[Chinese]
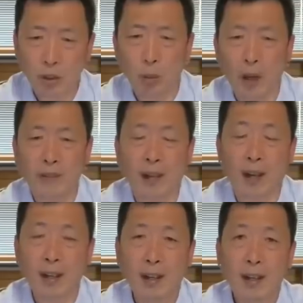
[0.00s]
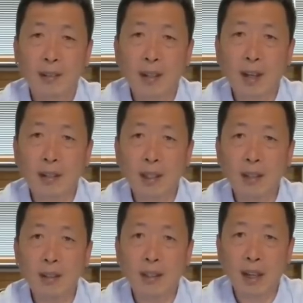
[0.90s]
问呢：“那
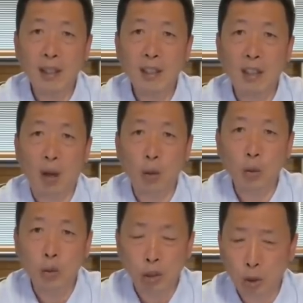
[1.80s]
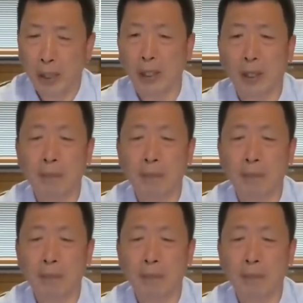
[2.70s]
您给小鱼水